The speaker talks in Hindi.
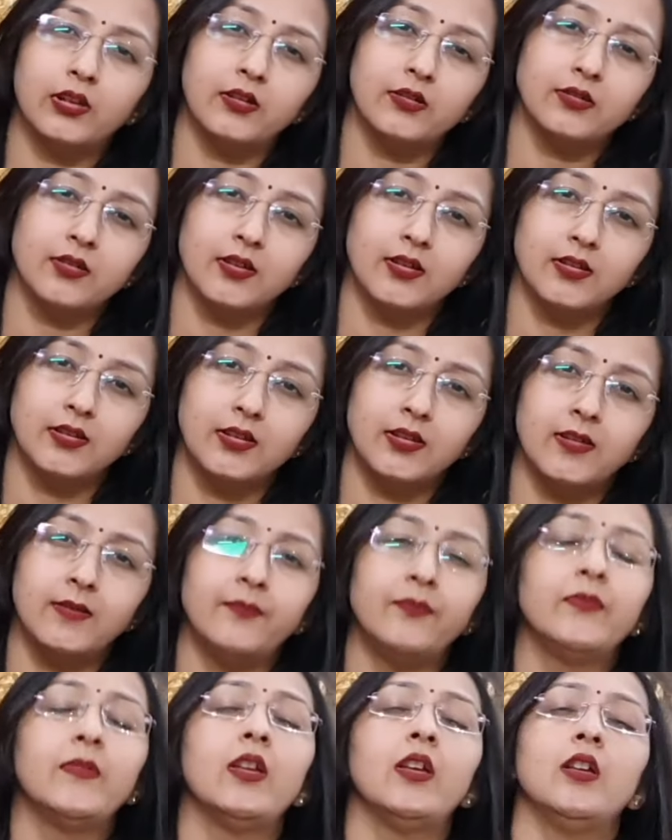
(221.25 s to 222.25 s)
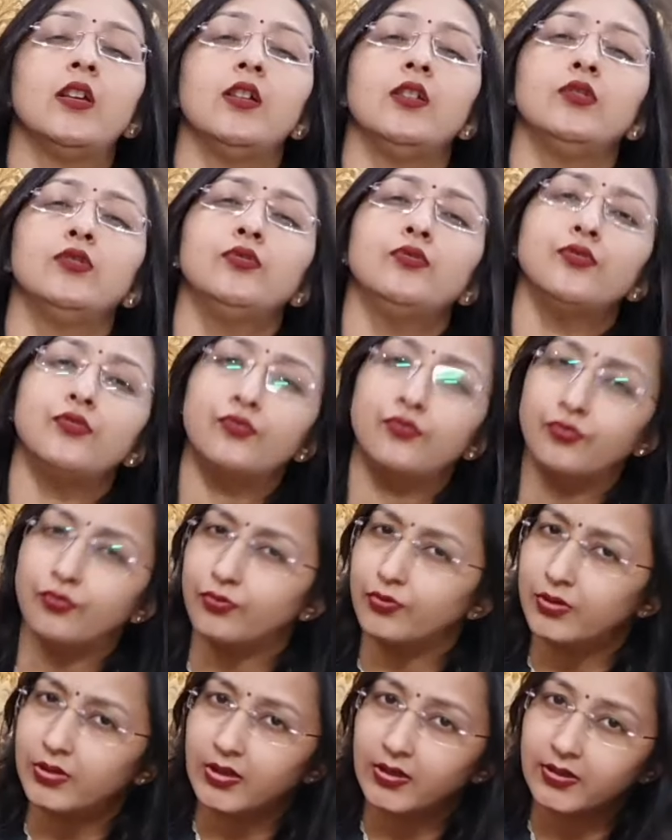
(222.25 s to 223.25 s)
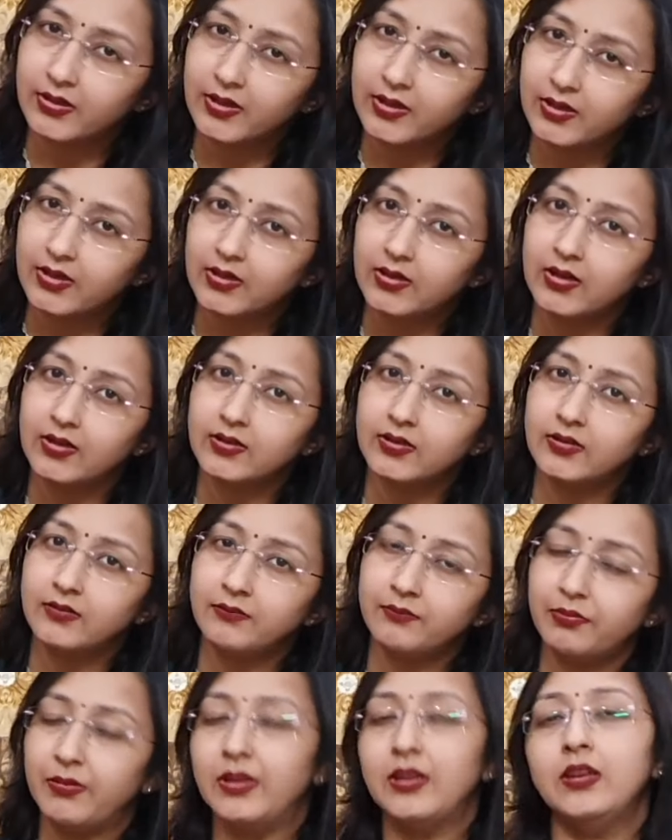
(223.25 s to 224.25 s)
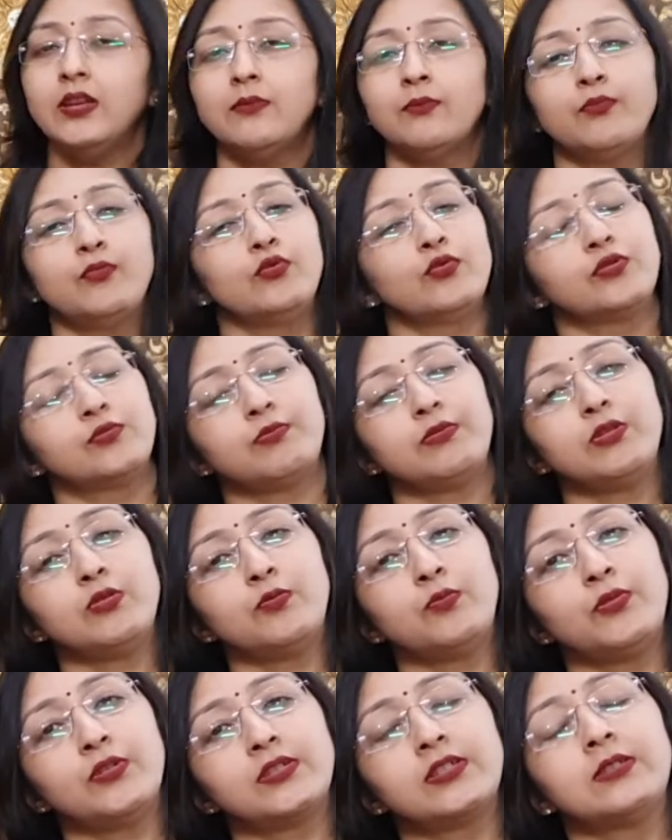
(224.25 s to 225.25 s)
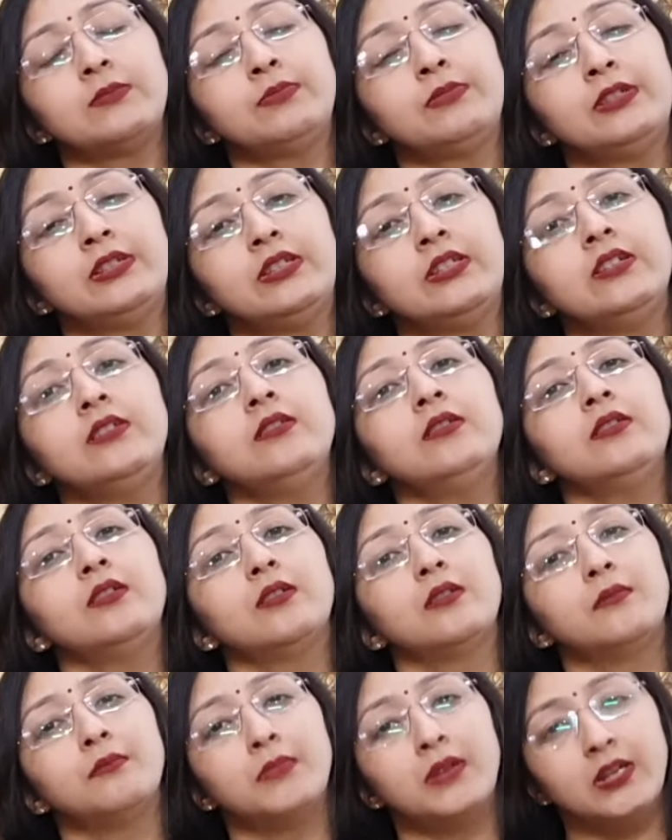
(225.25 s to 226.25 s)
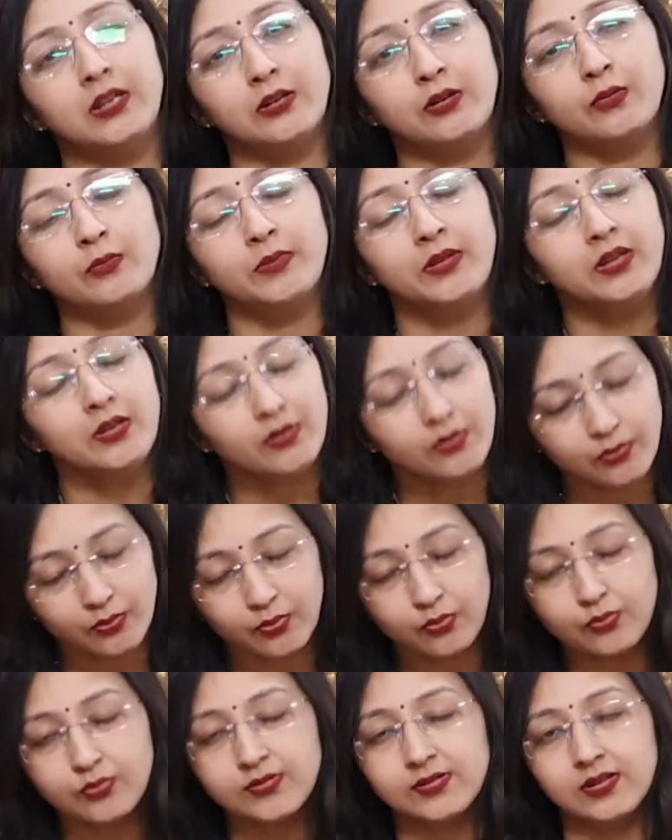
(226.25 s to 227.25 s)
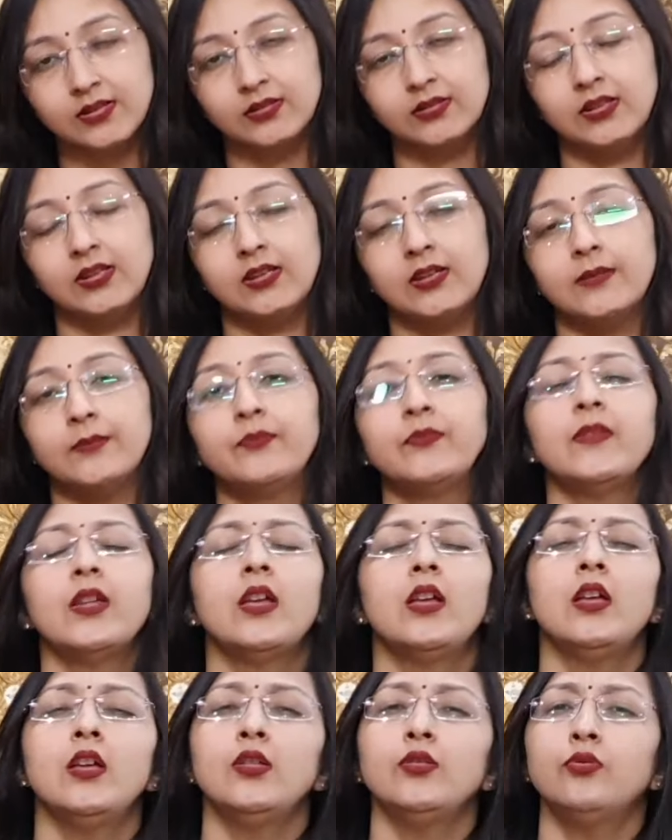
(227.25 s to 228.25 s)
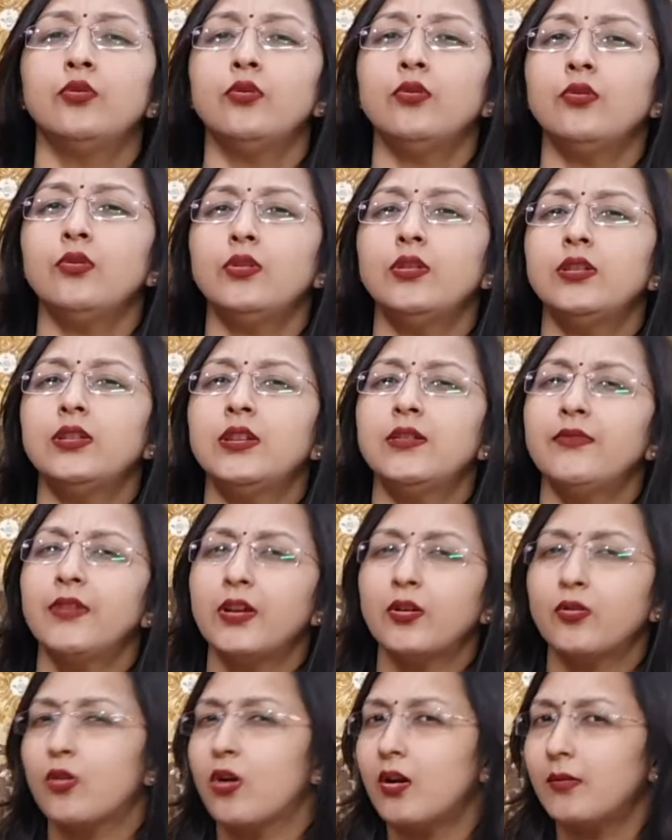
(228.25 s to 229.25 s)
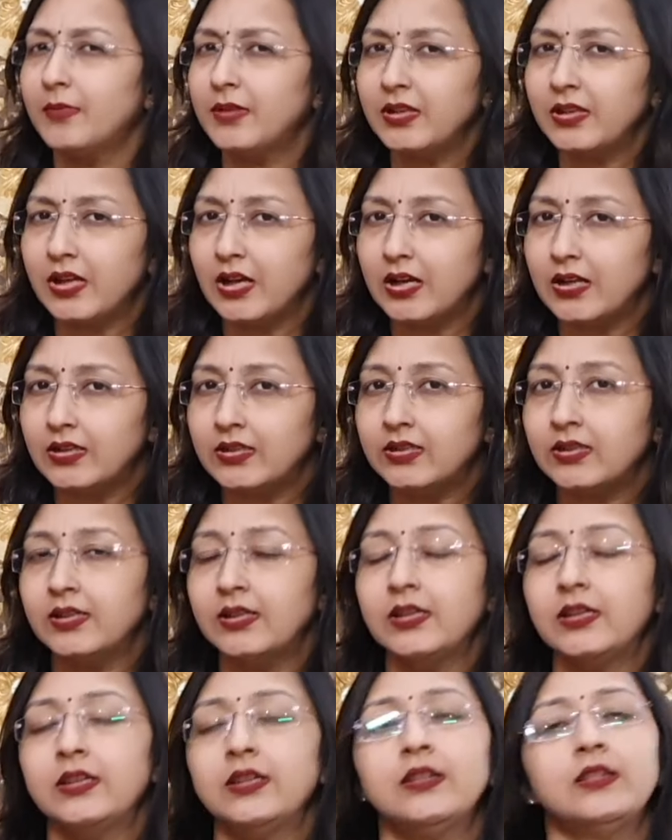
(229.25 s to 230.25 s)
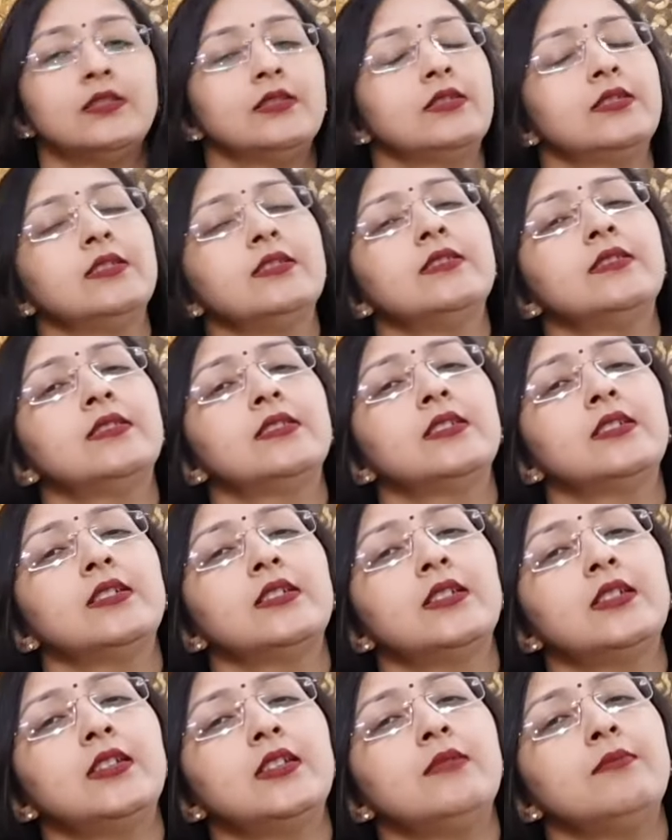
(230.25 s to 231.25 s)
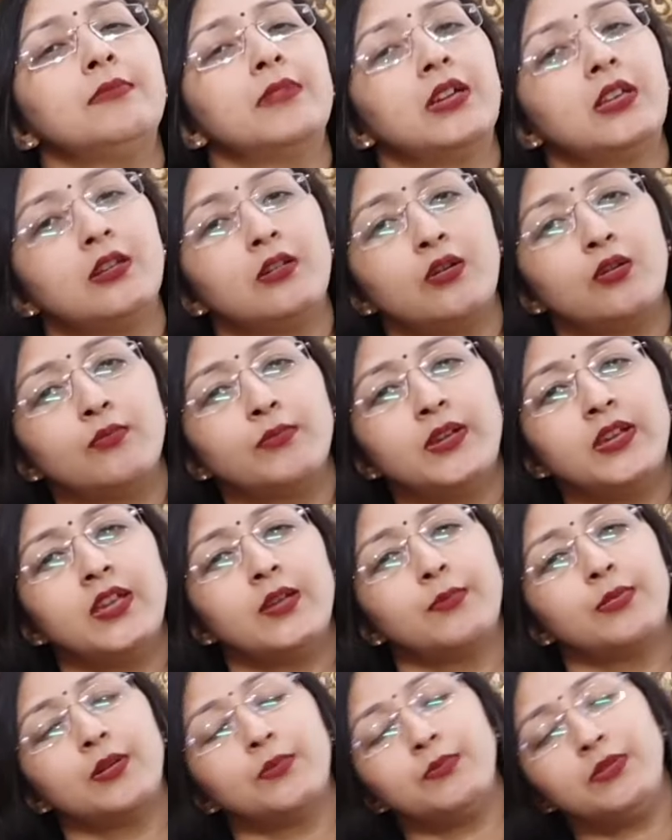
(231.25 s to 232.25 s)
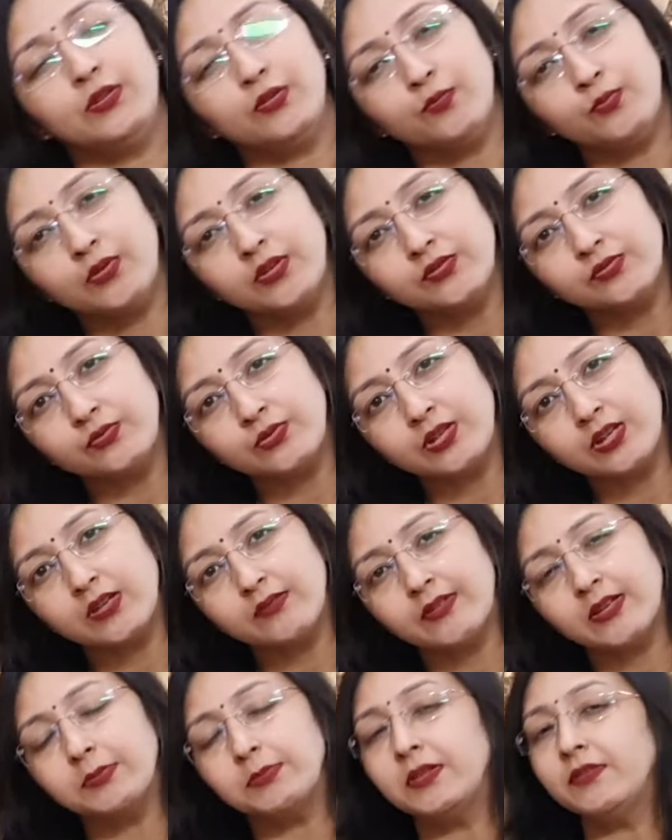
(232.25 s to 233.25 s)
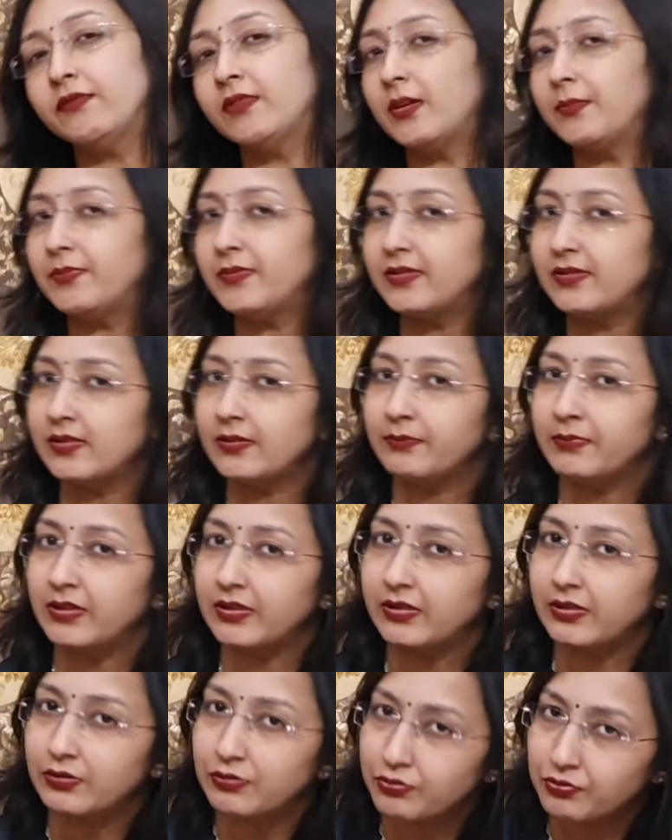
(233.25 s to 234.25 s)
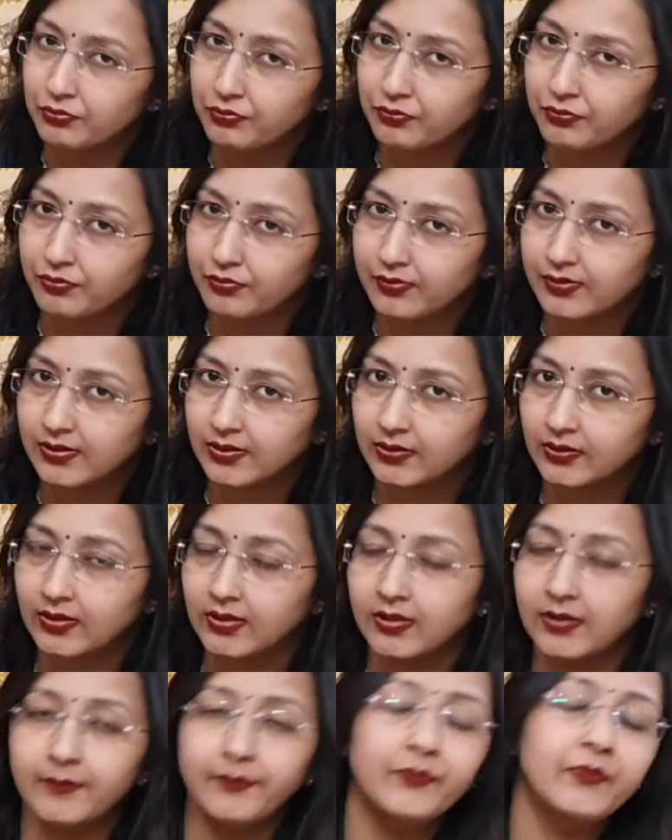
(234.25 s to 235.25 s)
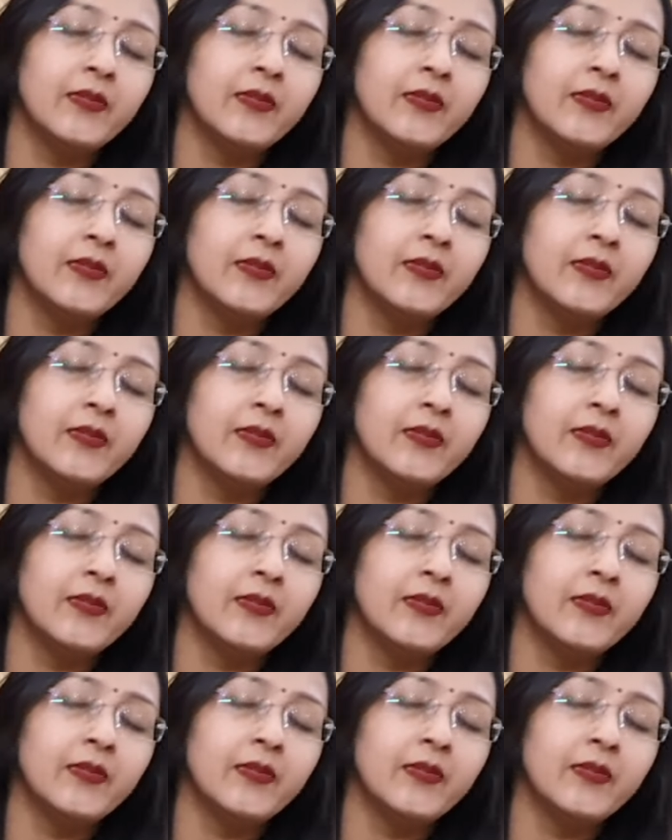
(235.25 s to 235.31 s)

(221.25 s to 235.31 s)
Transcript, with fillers: लग जाती है तो उस चोट लगने के कारण भी पोस्ट मीनोपॉजल ब्लीडिंग महिलाओं में हो सकती है तो ये वे कॉमन कारण हैं जिनसे कि महिलाओं में एक बार मीनोपॉज होने के बाद में वापस से ब्लीडिंग शुरू हो सकती है